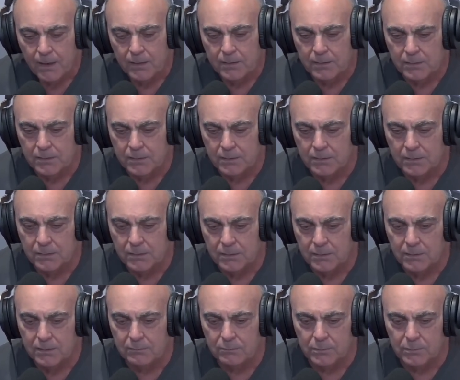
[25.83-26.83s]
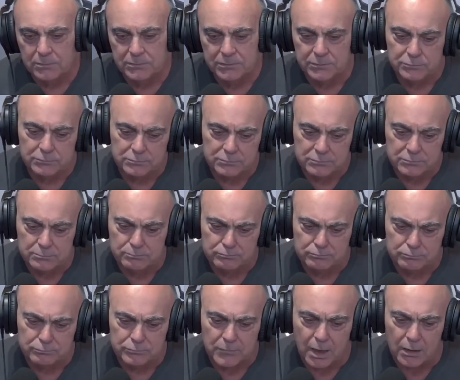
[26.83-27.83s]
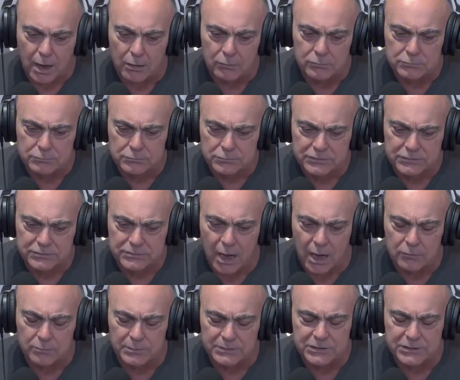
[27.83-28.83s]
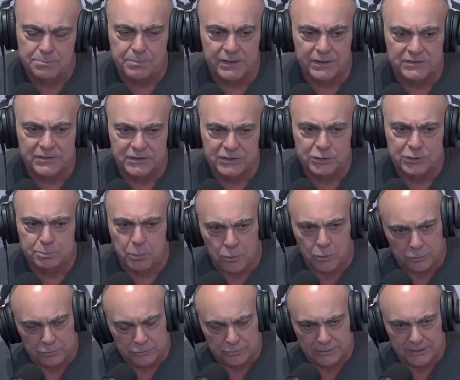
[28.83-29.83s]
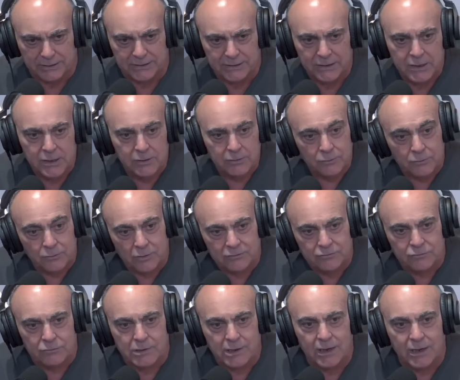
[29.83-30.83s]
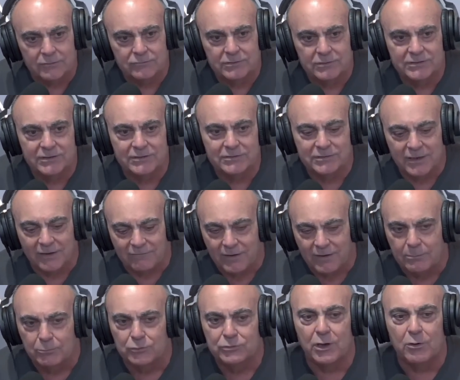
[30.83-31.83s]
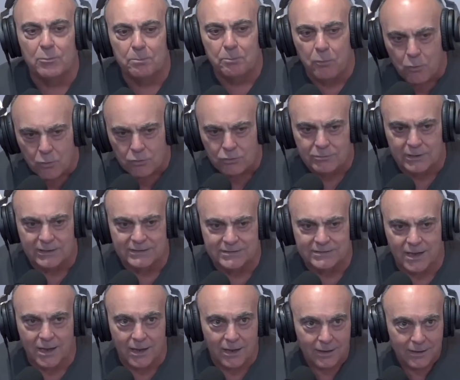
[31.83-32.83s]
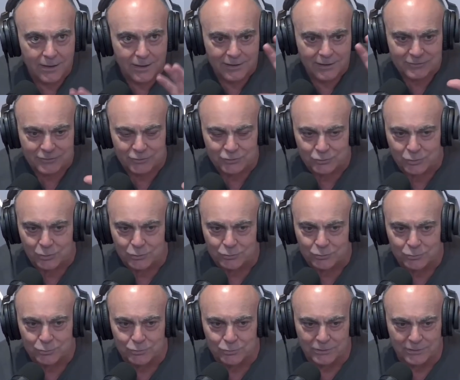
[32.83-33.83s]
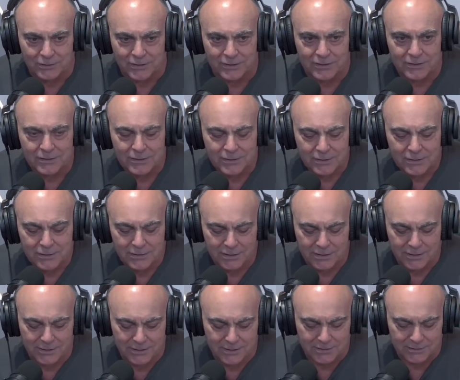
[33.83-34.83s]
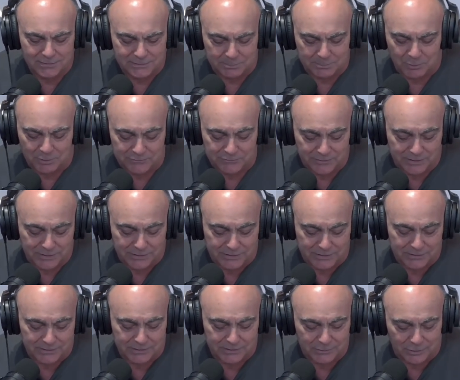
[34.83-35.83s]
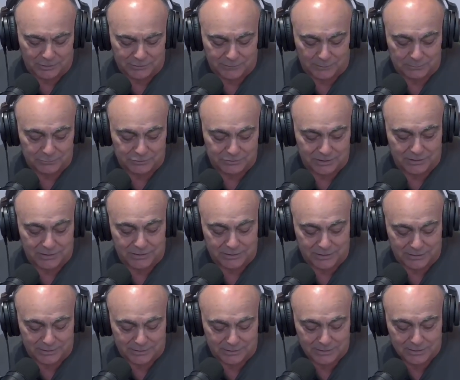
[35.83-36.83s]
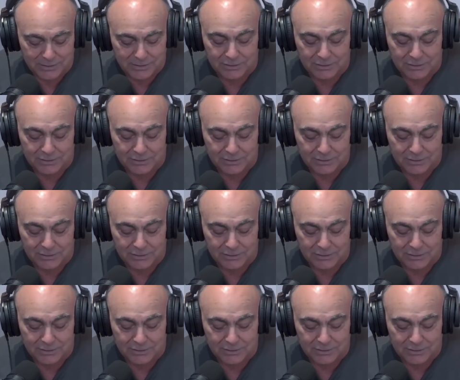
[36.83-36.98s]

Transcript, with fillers: e, e um, alguns, algumas empresas expondo, né? No nosso caso, a gente já vai mudar um pouco essa, essa estrutura, né? É, você pode ver aqui que nós vamos ter aqui